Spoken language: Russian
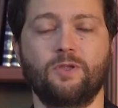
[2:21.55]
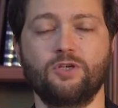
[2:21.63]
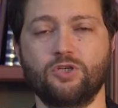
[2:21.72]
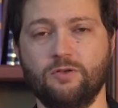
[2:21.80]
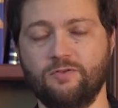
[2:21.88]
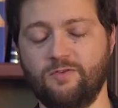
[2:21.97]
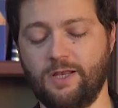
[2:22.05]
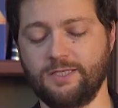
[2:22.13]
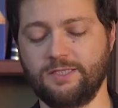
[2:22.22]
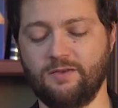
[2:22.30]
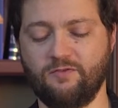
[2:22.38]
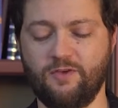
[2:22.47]
жил в
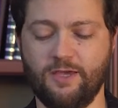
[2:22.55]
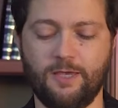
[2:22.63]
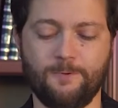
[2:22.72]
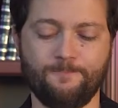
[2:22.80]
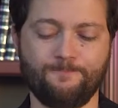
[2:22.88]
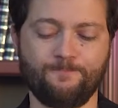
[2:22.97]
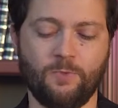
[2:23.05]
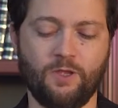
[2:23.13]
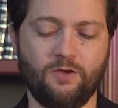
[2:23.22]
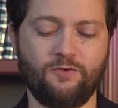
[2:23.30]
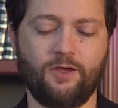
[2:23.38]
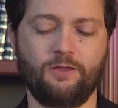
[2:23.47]
12 веке,
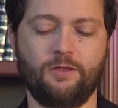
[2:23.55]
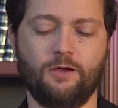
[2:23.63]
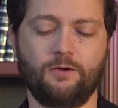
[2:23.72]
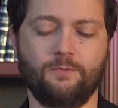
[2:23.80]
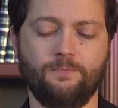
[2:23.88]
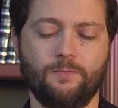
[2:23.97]
говорит так.